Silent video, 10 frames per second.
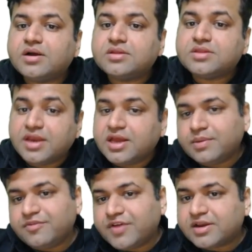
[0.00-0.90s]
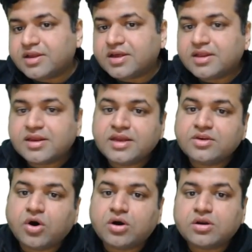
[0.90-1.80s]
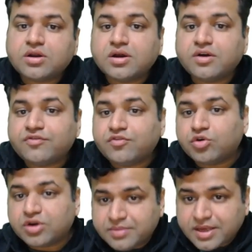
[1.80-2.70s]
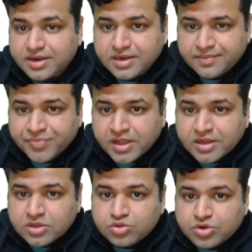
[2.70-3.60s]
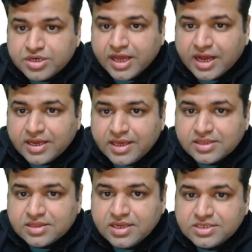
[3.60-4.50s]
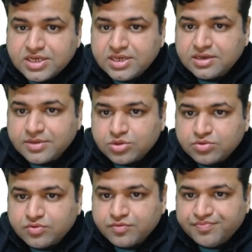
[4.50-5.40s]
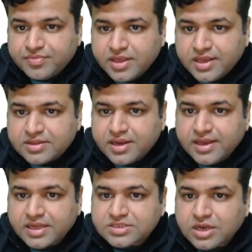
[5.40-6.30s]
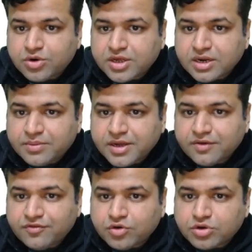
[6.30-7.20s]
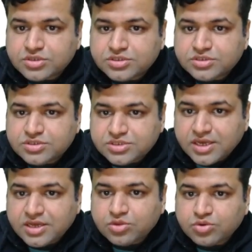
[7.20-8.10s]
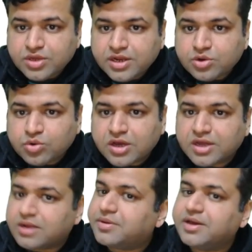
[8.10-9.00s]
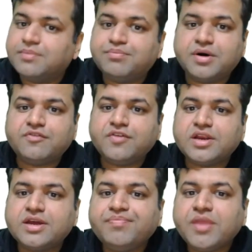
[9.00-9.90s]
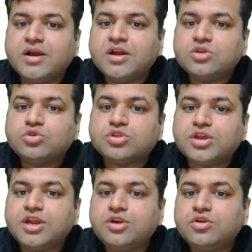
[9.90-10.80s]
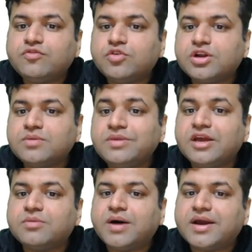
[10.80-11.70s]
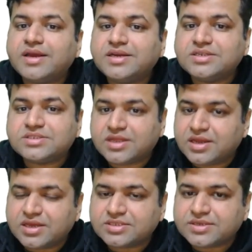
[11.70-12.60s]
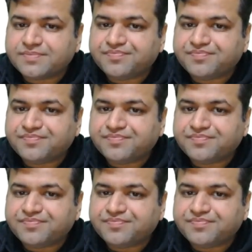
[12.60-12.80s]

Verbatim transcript: थ्री का भी फैक्टर आ रहा है नाइन और फोर का भी आ रहा है ना तो यहाँ एक थ्री चाहिए हमें तो एक थ्री कैंसिल आउट करना पड़ेगा फोर चाहिए तो एक टू लगाना पड़ेगा परफेक्ट है तो थ्री इंटू फोर हम लिख पा रहे हैं इस तरीके से